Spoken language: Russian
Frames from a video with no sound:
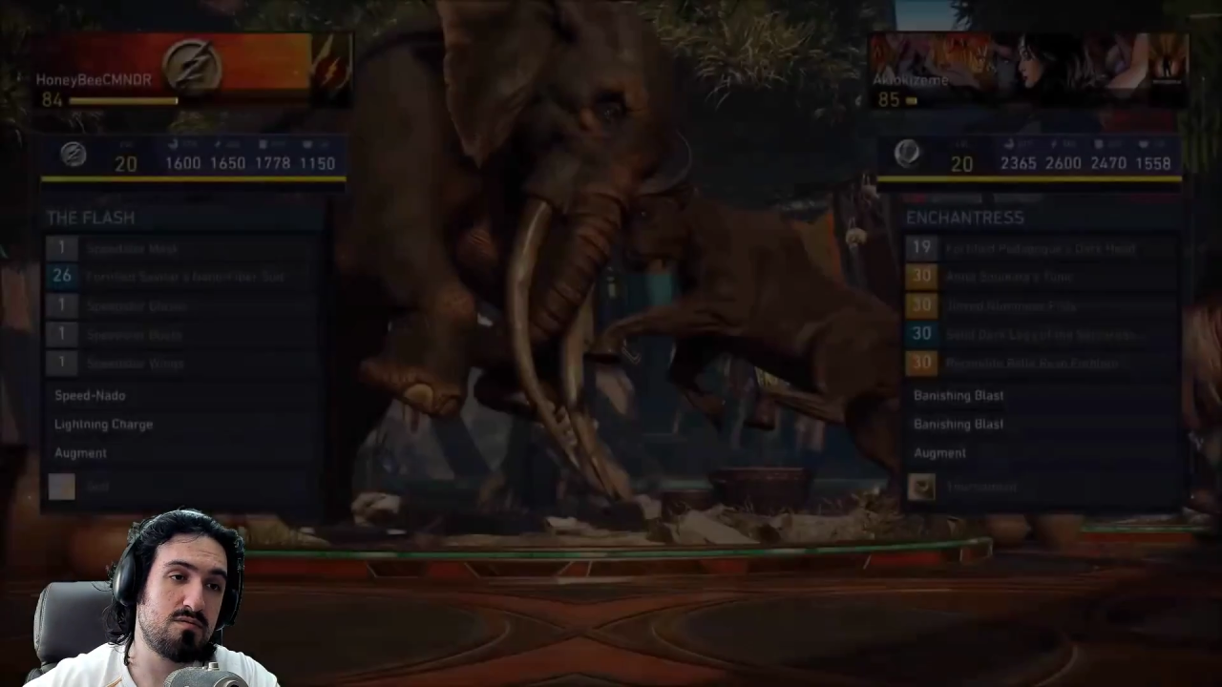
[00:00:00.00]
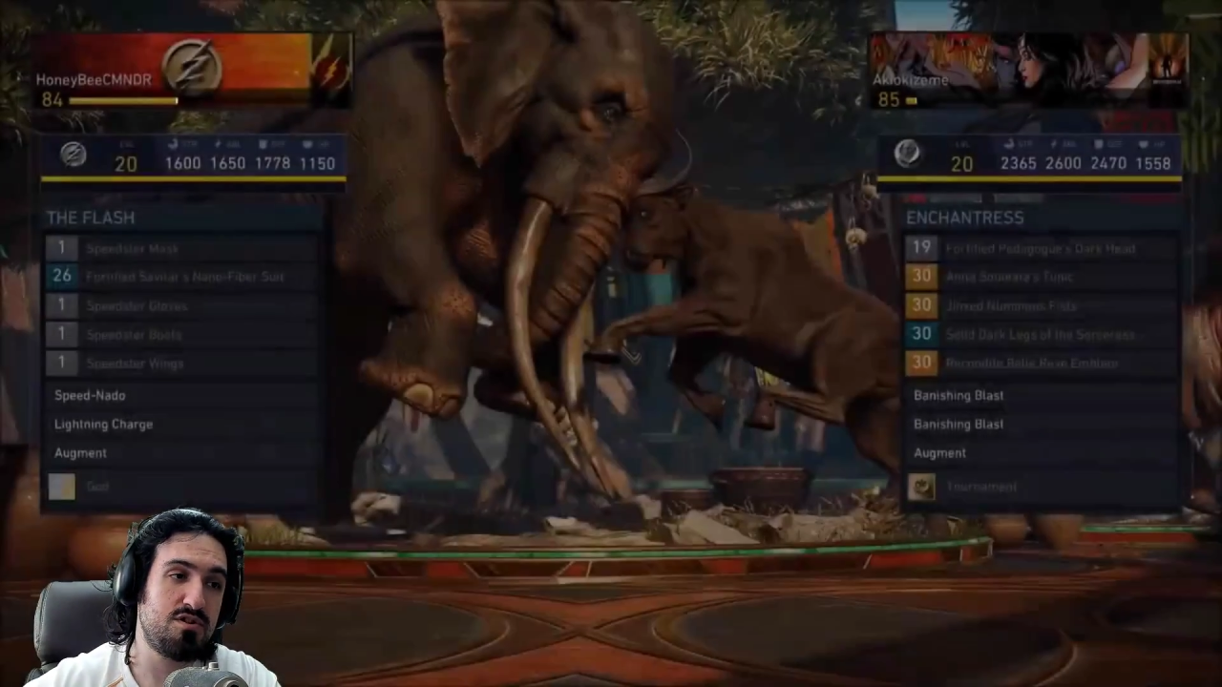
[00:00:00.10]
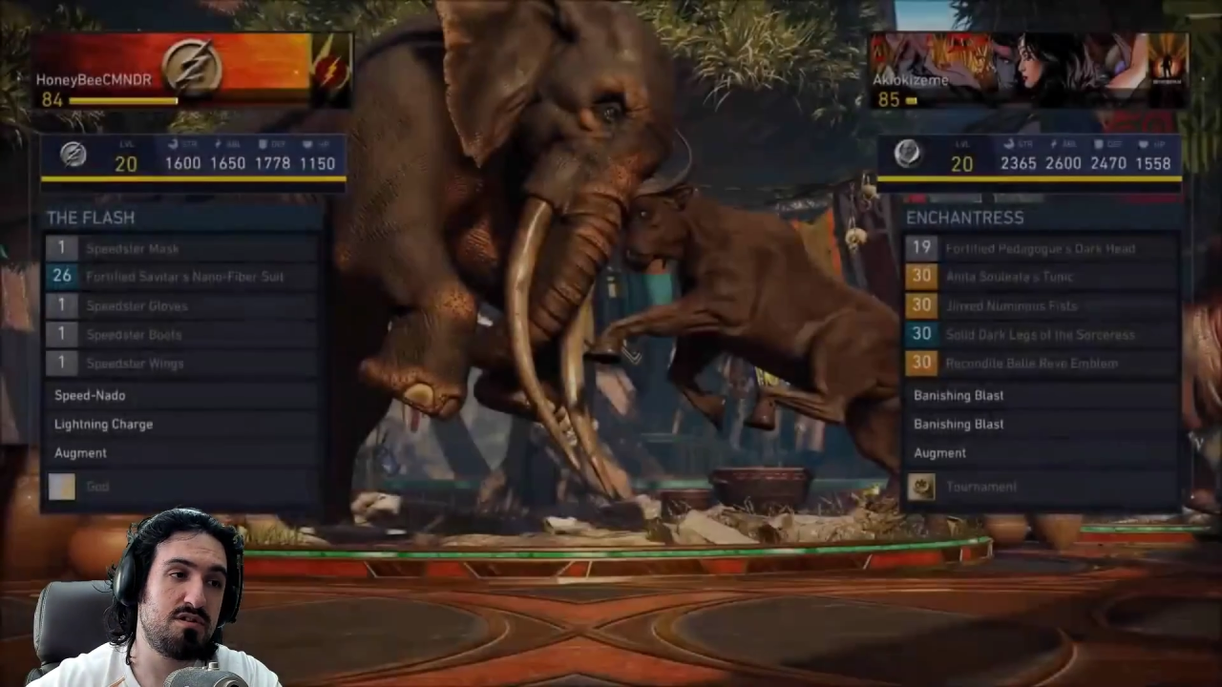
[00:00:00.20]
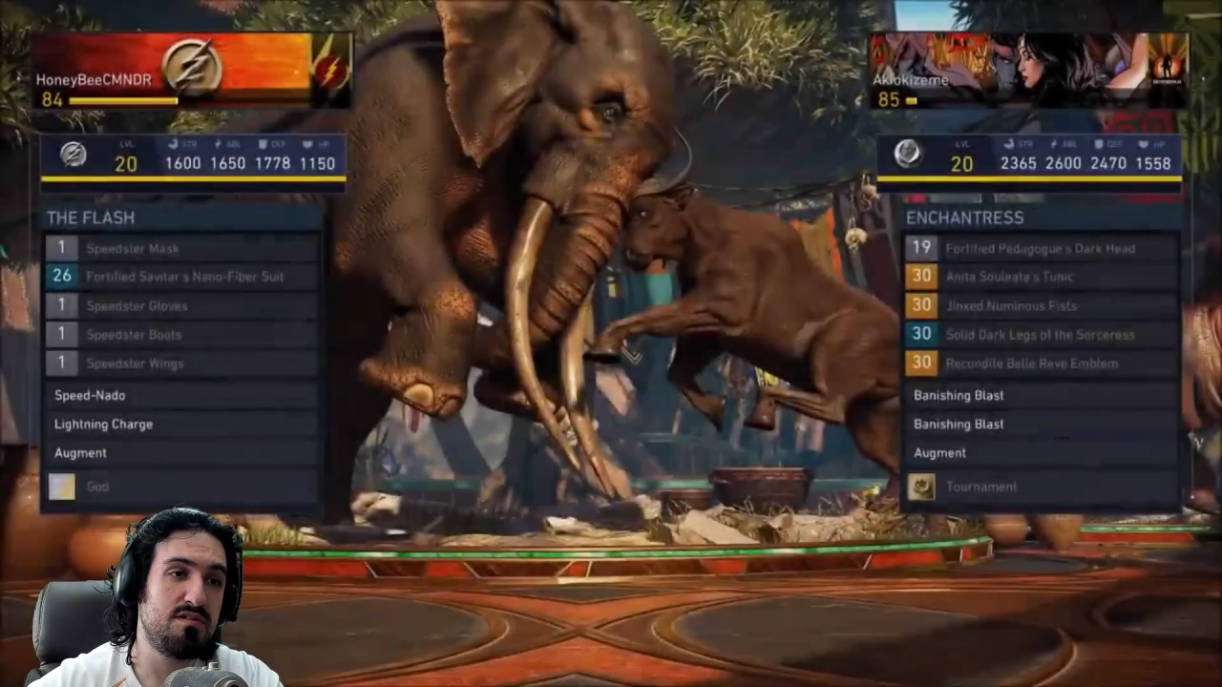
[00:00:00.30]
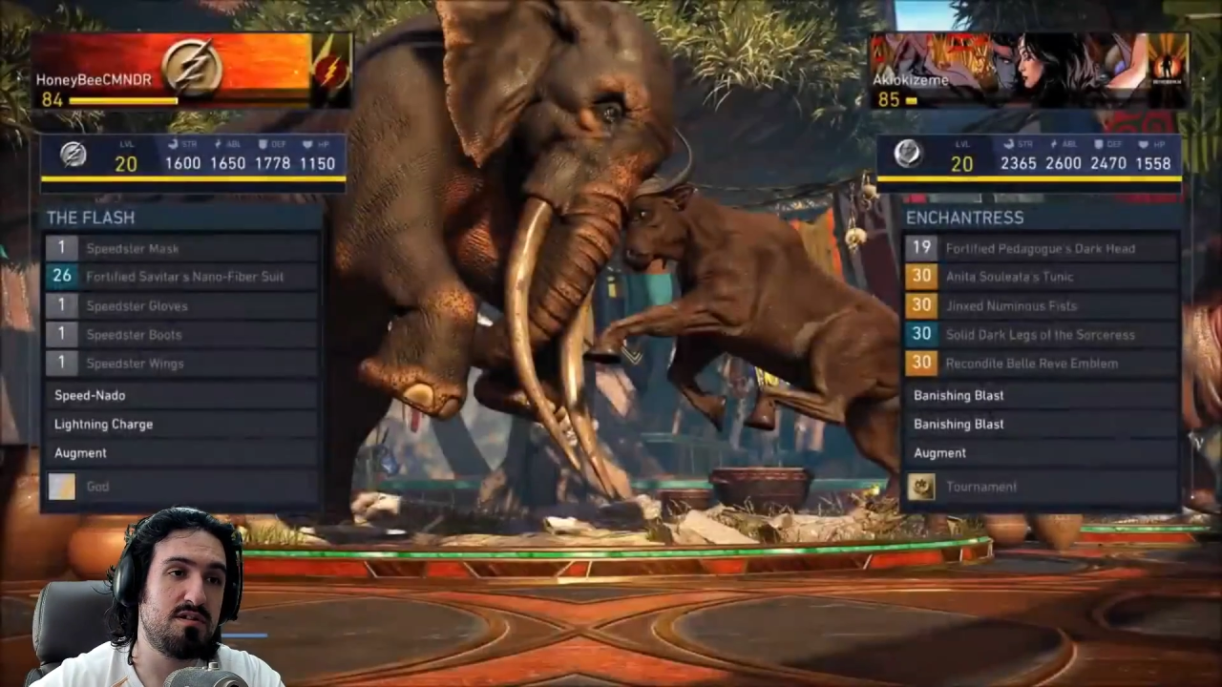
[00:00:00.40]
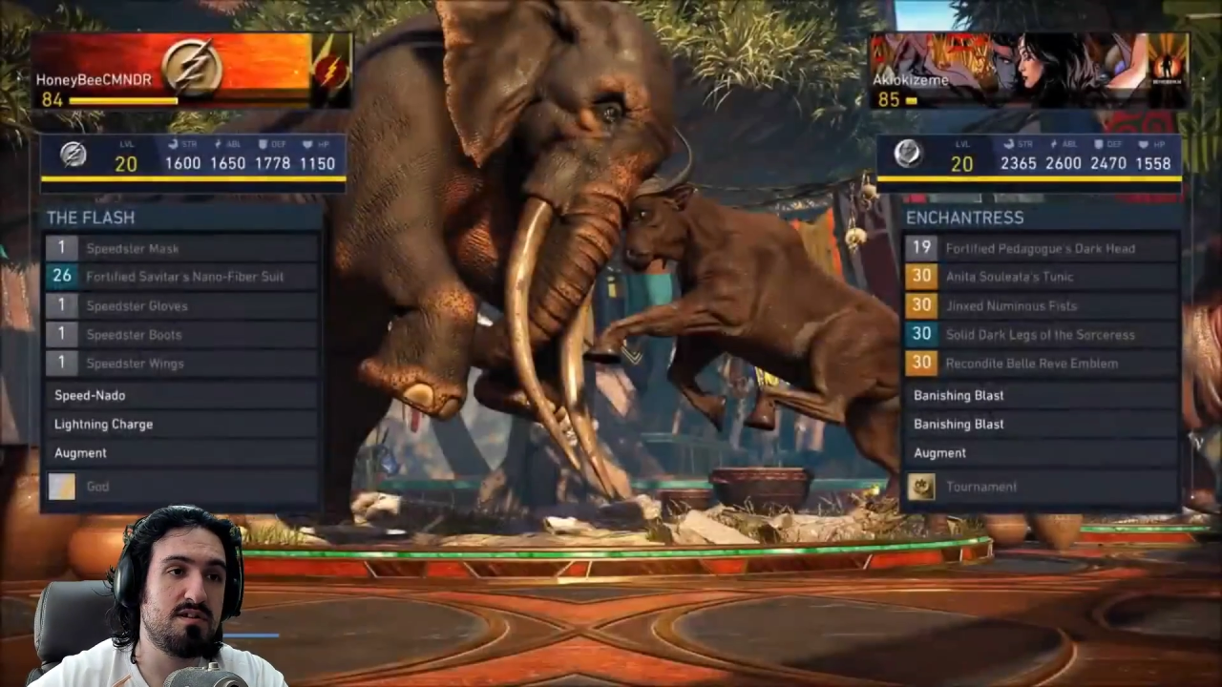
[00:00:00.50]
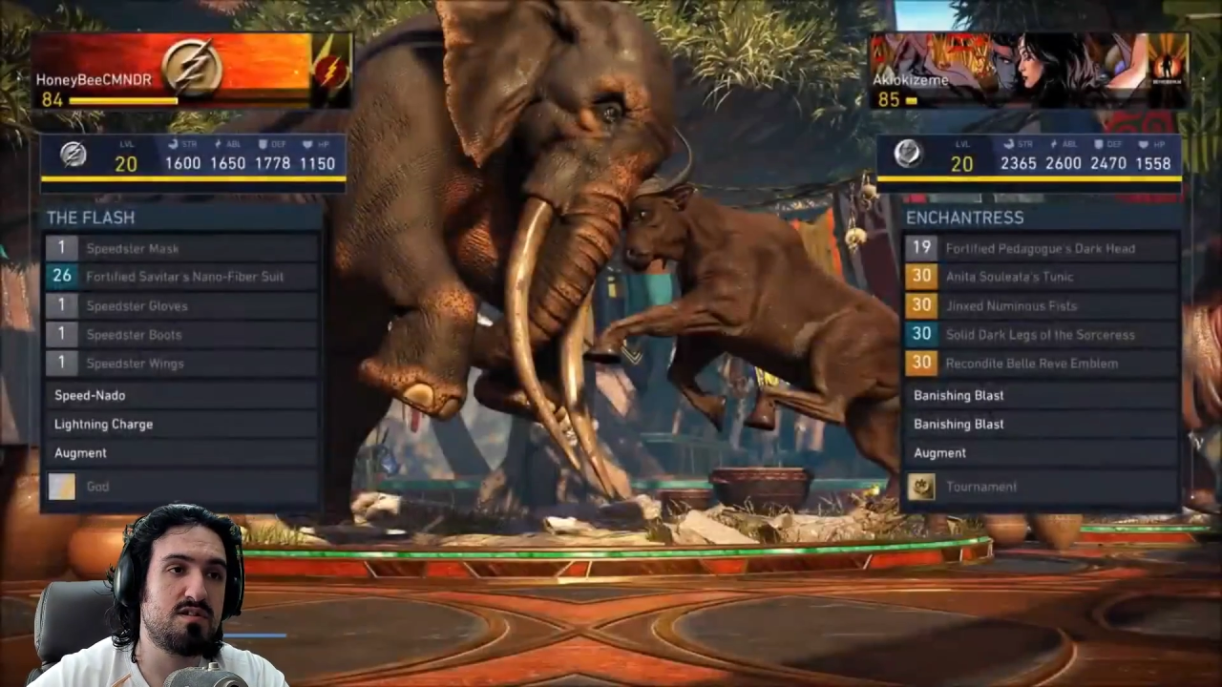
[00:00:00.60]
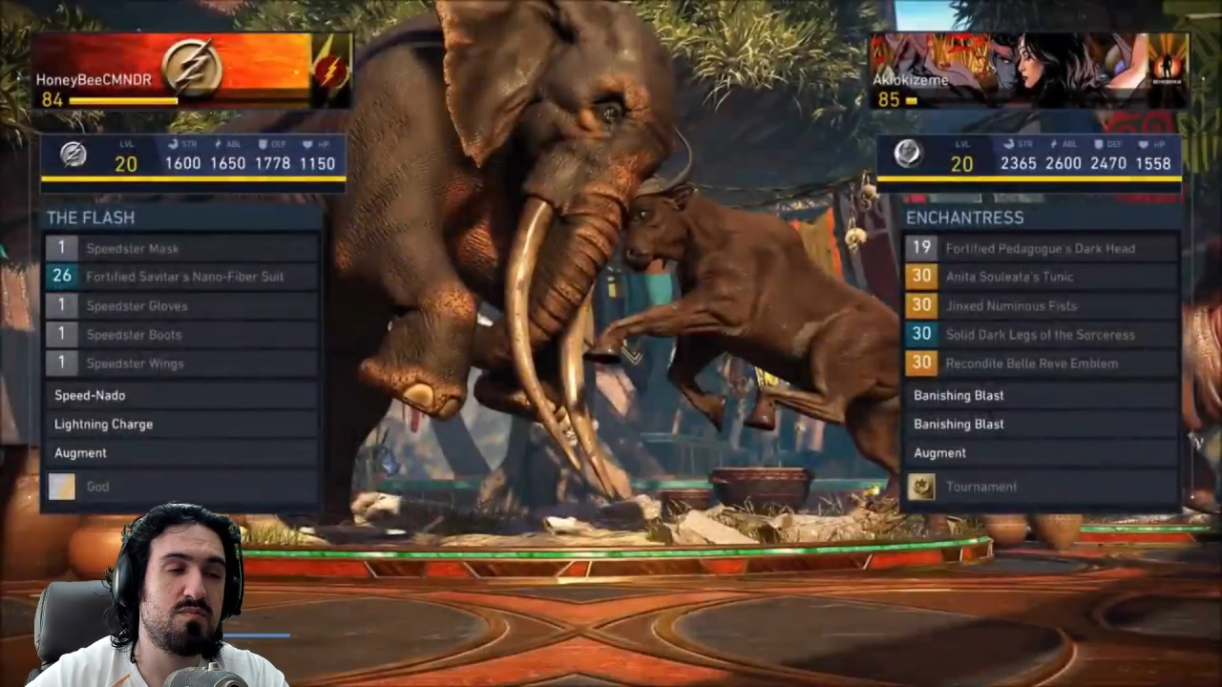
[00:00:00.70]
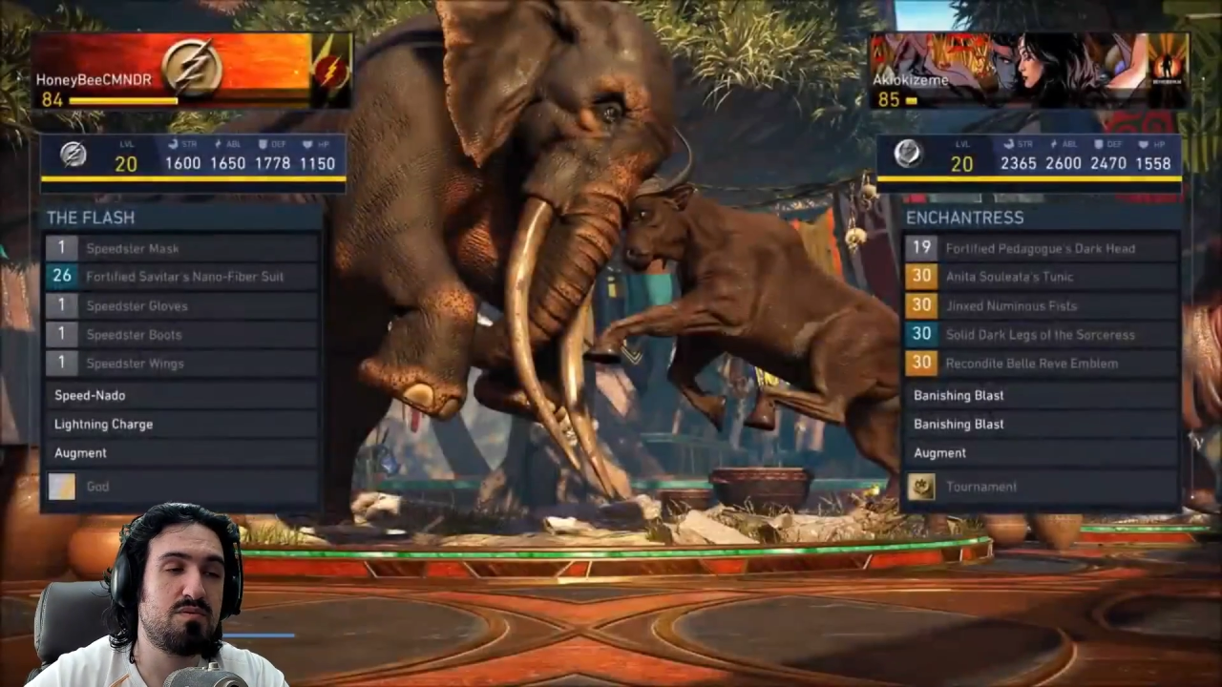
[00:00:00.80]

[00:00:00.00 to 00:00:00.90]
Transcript: очень интересно,